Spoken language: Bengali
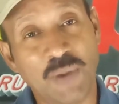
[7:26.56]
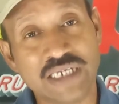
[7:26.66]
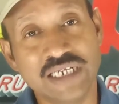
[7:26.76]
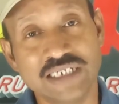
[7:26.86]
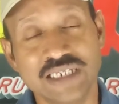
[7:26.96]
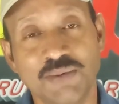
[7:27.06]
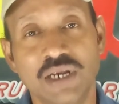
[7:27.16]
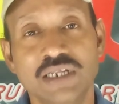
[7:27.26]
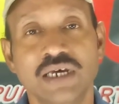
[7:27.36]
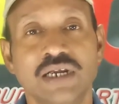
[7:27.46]
বাসে আসতে
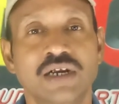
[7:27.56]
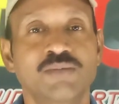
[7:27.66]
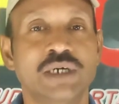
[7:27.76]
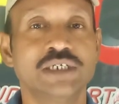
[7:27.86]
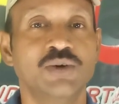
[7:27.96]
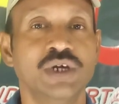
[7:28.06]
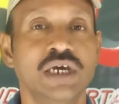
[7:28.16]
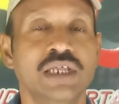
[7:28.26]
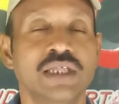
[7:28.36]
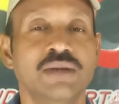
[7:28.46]
পারেনি তার কারণ বাসে করে
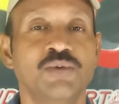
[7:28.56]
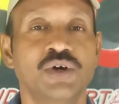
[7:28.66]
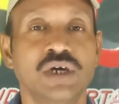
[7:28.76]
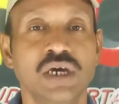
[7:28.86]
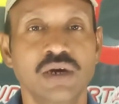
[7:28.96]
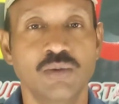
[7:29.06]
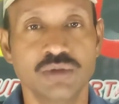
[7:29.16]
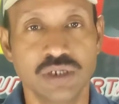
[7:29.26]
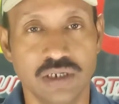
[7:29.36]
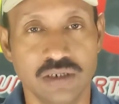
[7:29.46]
গেলে তাদের পক্ষে
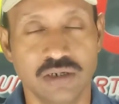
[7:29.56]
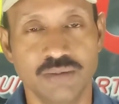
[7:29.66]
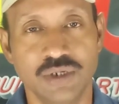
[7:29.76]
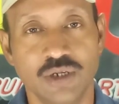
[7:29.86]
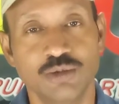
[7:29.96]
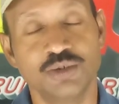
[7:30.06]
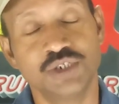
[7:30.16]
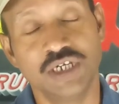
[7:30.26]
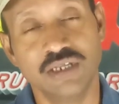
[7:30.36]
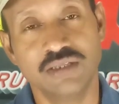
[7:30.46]
ক্ষতিকারক হবে
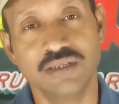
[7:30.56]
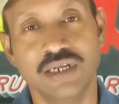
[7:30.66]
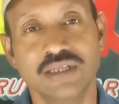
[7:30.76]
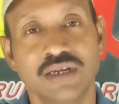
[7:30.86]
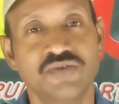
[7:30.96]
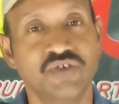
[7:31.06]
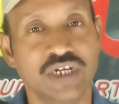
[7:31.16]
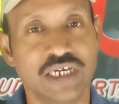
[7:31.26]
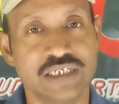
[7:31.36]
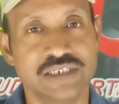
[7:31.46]
সেক্ষেত্রে দাঁড়িয়ে তারা
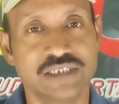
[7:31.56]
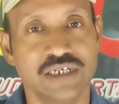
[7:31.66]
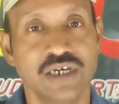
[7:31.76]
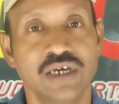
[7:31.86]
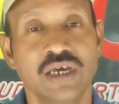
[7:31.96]
ট্রেনে এসছে